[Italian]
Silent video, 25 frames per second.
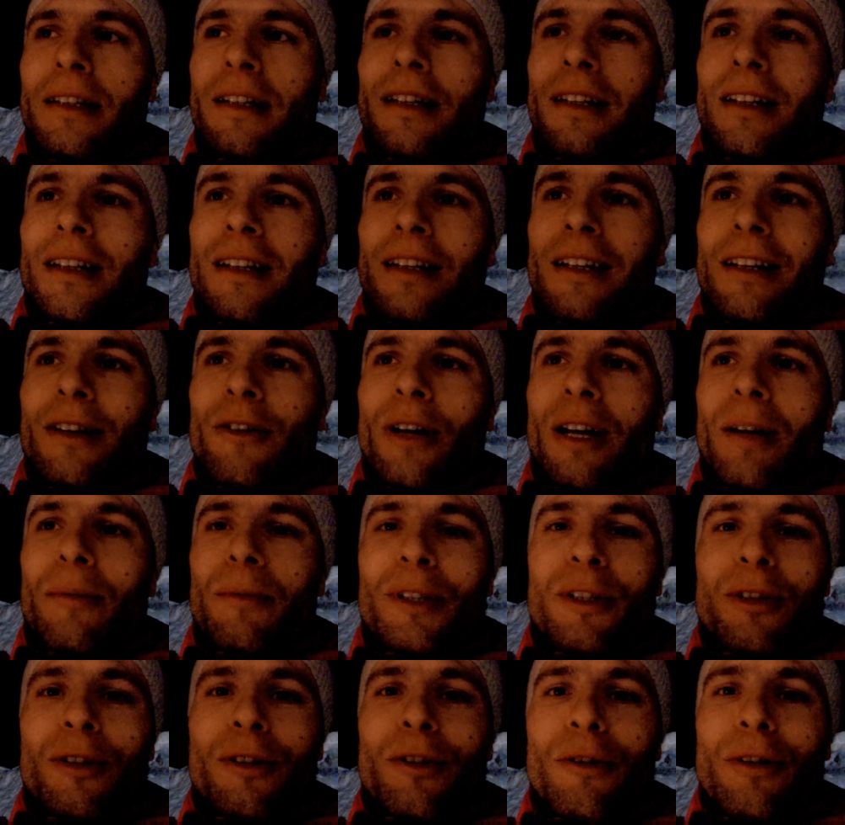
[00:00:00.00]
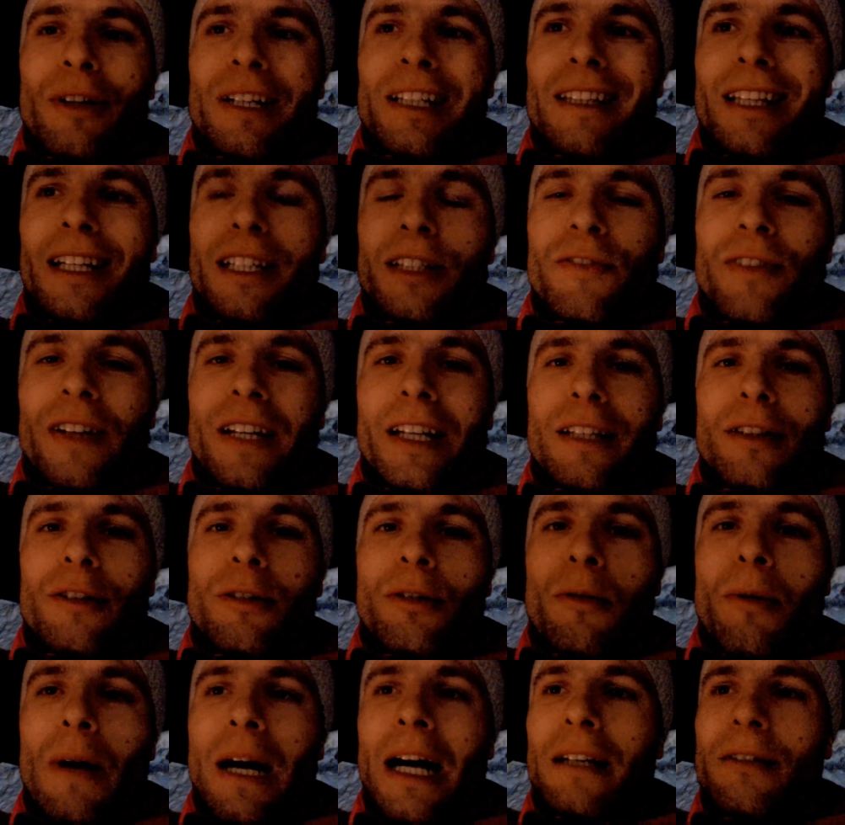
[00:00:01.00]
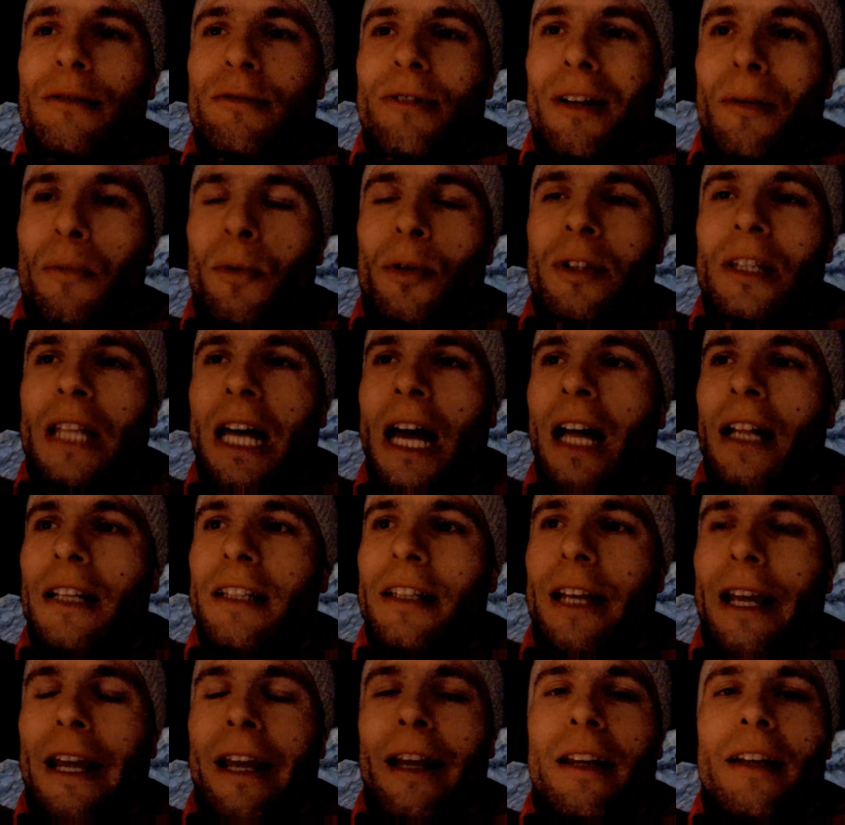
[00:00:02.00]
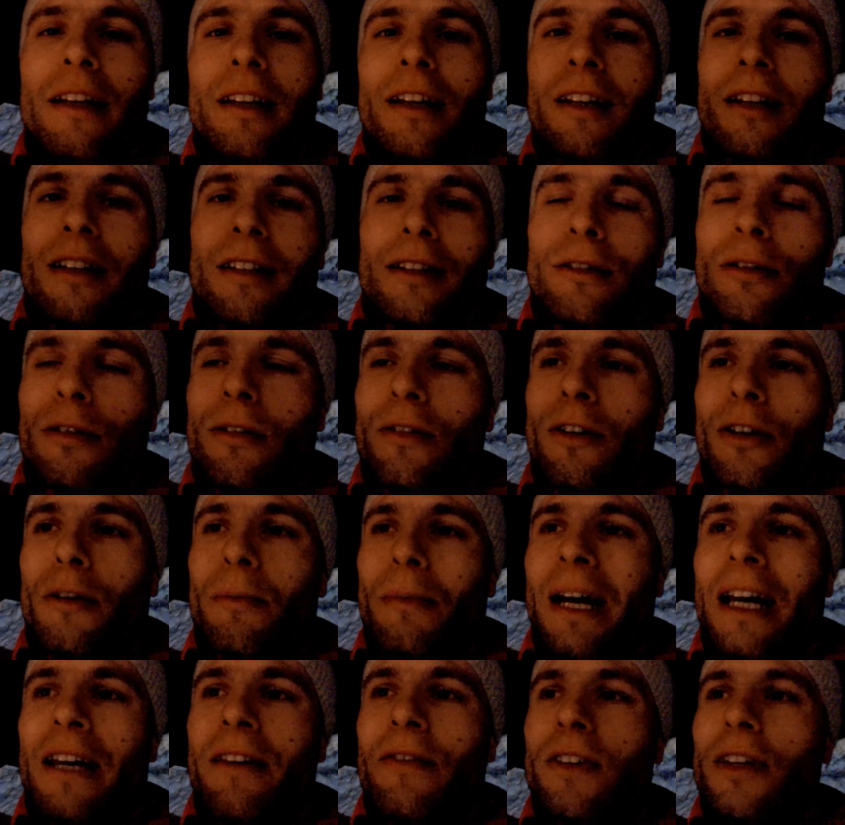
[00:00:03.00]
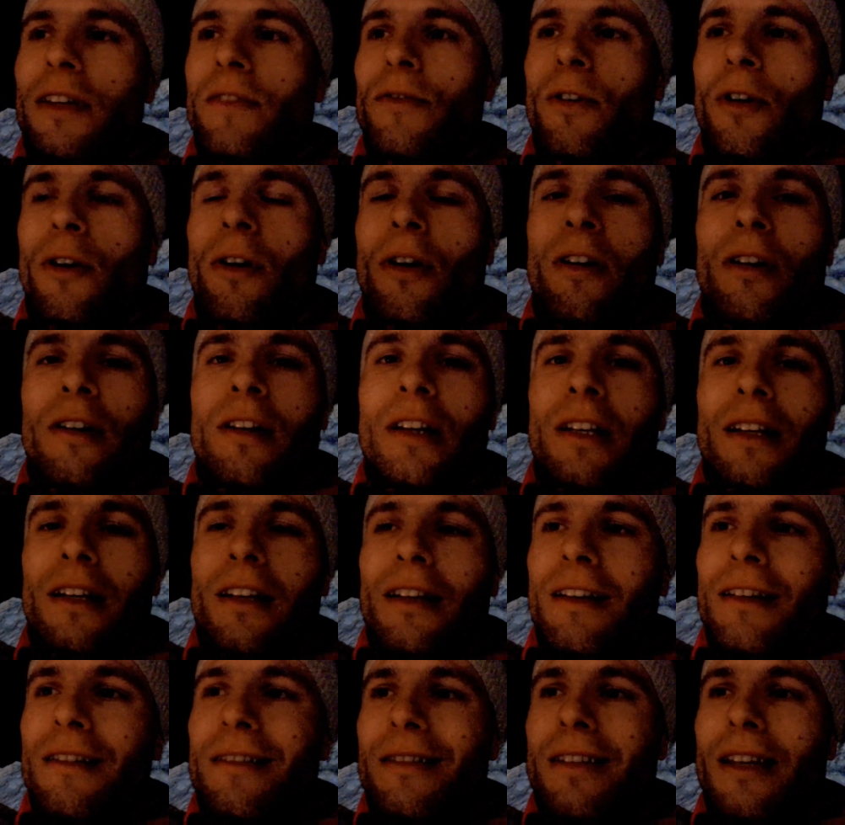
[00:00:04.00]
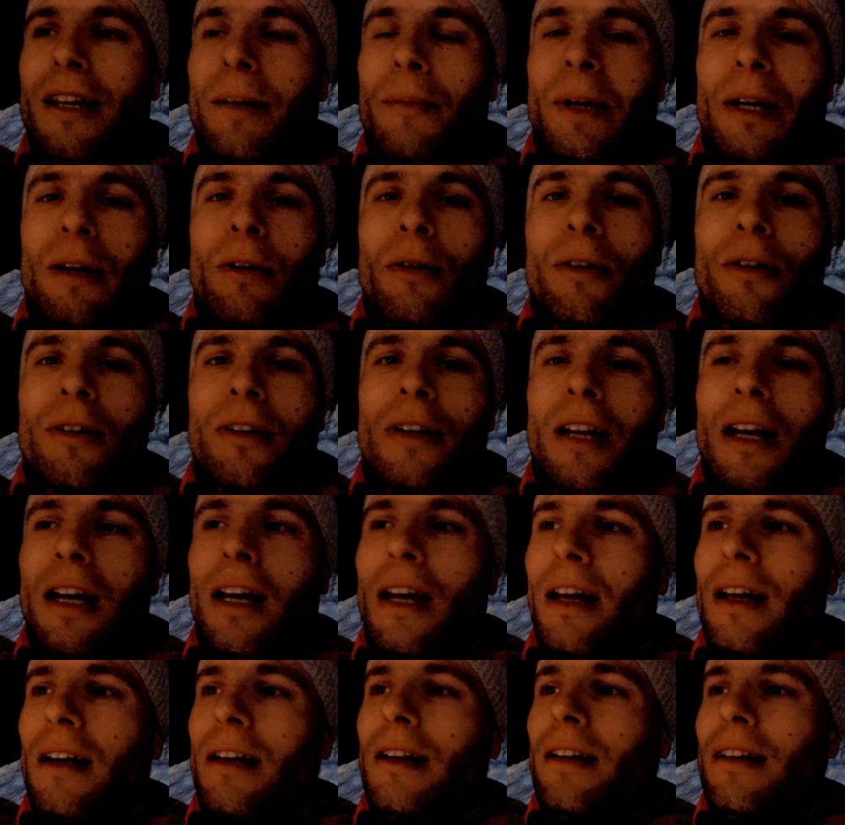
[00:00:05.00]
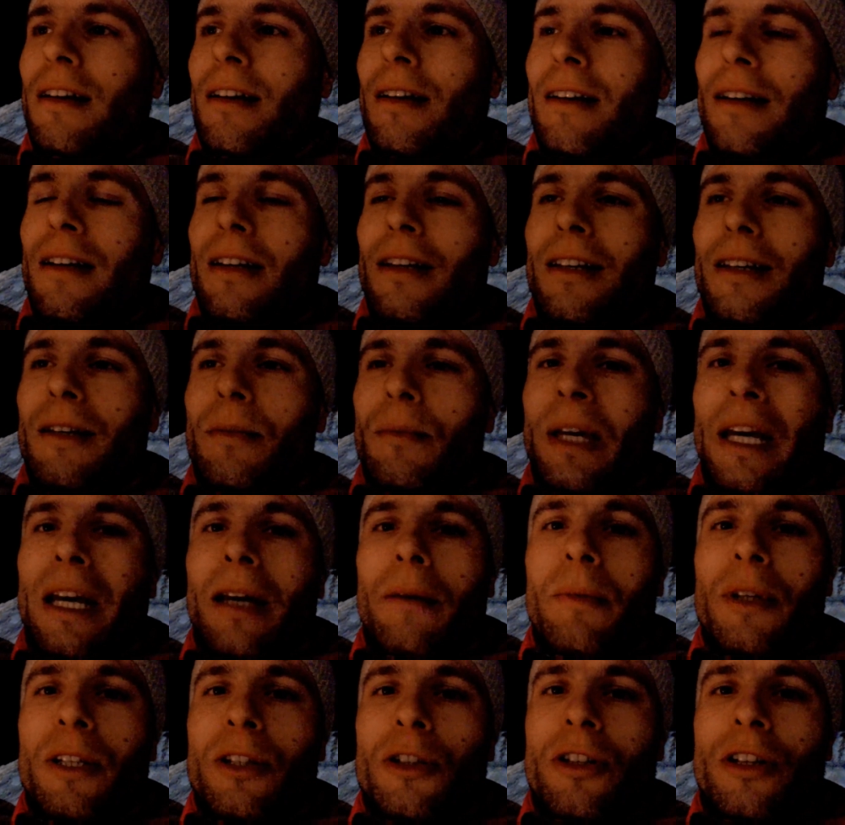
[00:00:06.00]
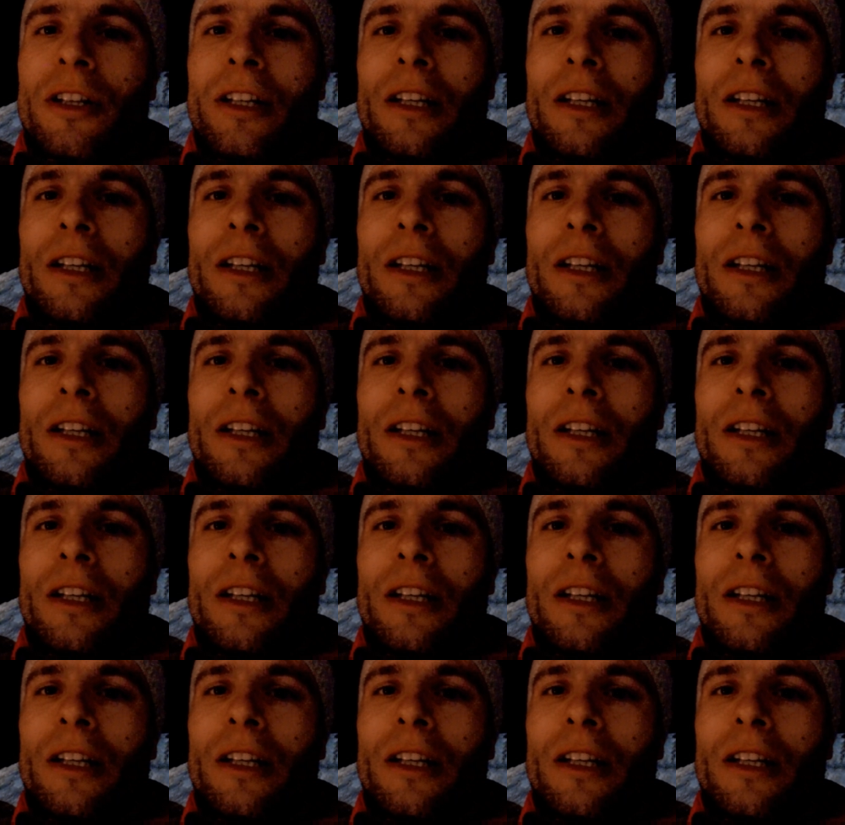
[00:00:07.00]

Ora mi sono ritrasferito qua sulle montagne dove ormai vivo insieme con eh, i miei amici